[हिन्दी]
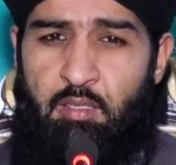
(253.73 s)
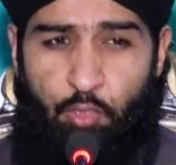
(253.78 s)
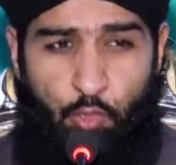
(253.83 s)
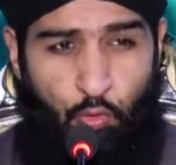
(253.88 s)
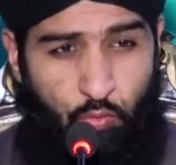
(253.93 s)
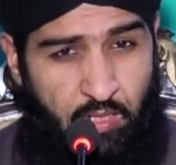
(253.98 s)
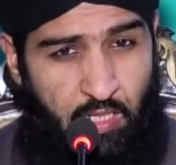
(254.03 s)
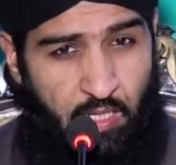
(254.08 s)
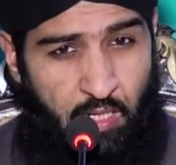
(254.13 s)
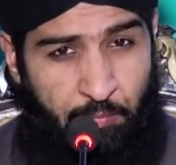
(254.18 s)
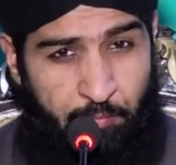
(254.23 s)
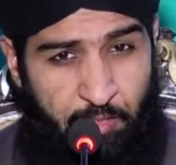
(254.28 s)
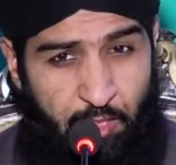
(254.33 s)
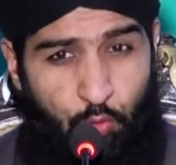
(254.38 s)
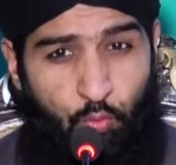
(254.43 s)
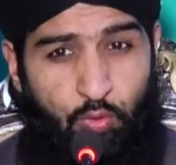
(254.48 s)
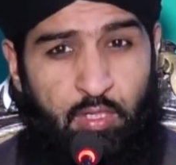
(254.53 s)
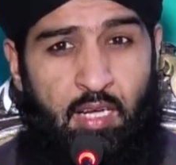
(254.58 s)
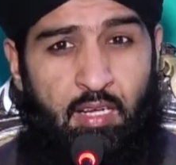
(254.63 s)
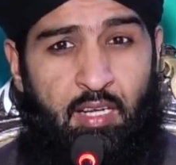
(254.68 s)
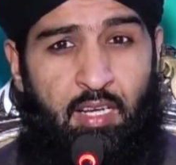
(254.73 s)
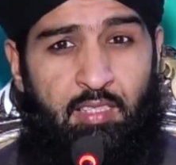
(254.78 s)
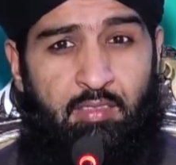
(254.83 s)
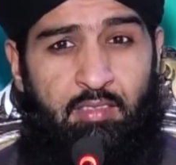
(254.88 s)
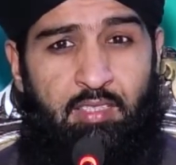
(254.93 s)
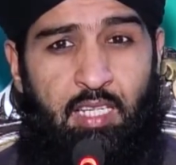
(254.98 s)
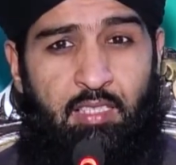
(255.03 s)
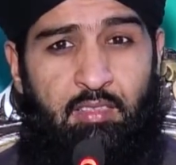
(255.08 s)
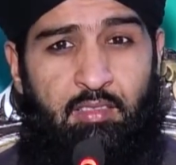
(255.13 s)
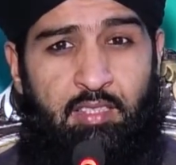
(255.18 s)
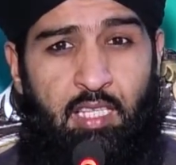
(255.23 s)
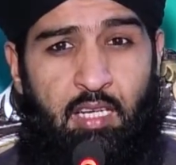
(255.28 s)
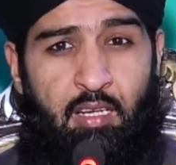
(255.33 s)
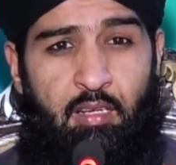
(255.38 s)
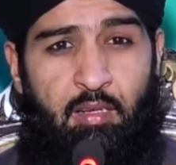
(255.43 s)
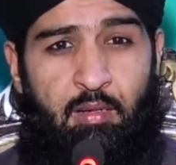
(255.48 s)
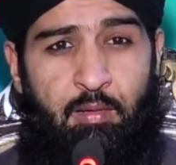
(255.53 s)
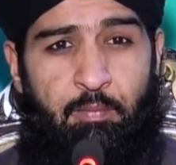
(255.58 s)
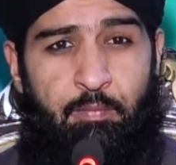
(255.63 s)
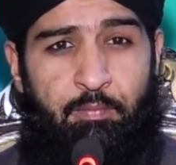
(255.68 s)
क्योंकि अमीरों का ख़ानदान था
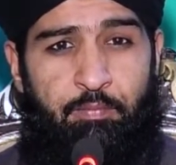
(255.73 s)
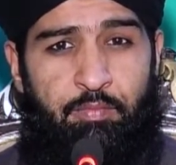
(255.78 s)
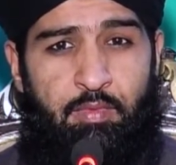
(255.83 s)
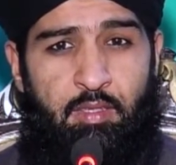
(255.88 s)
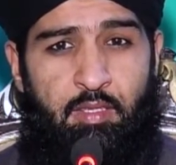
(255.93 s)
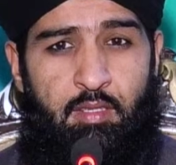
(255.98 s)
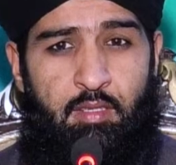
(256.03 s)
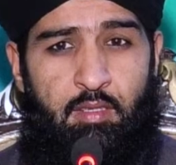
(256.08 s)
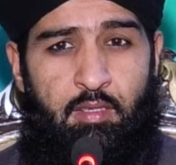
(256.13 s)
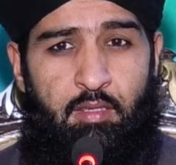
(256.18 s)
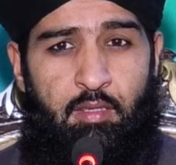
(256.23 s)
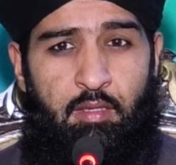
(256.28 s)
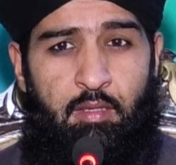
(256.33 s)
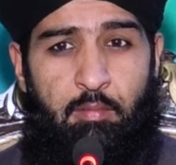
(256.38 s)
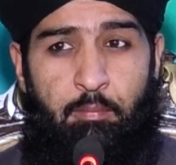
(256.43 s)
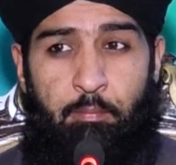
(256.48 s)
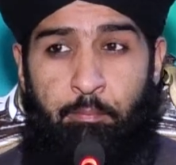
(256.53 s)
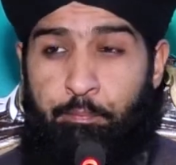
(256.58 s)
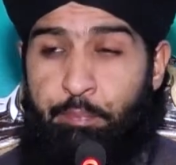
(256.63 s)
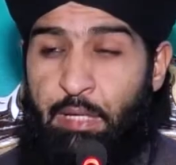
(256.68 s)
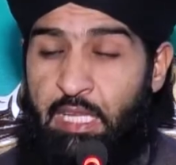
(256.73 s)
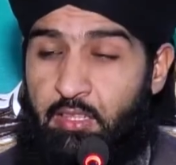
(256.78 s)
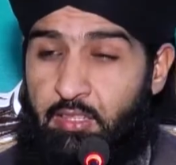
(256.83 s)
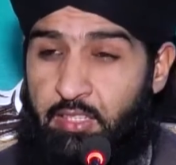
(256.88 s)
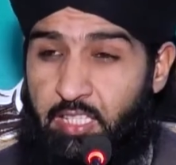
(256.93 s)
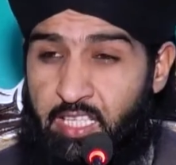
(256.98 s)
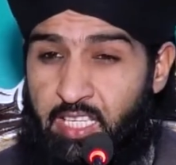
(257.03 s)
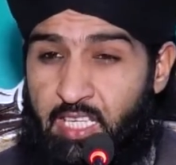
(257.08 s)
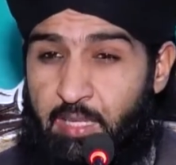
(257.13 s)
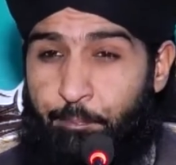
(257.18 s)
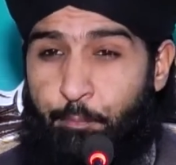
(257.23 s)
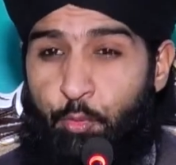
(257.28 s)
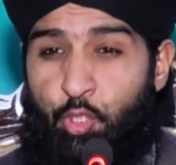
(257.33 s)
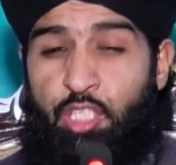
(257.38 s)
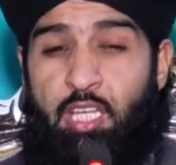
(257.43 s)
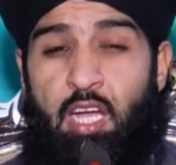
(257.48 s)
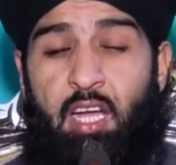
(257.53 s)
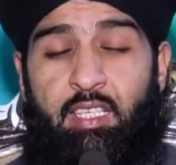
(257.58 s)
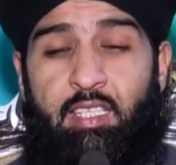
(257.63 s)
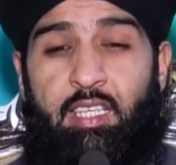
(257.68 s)
बेहतरीन
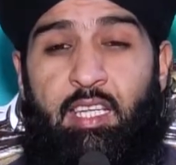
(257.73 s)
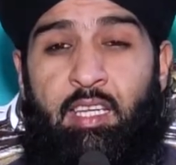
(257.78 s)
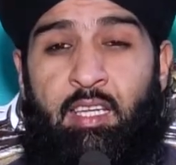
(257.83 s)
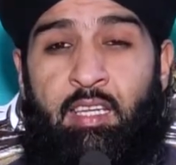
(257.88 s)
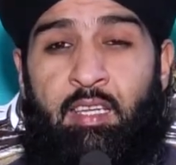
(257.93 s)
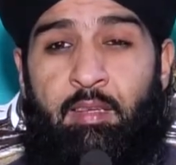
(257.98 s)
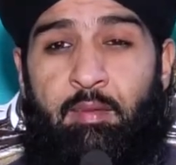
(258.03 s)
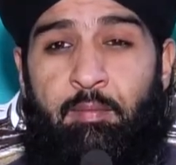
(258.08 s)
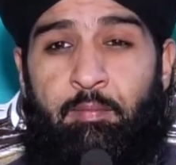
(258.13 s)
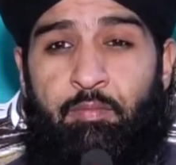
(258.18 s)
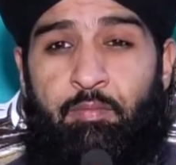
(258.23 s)
पोशाकें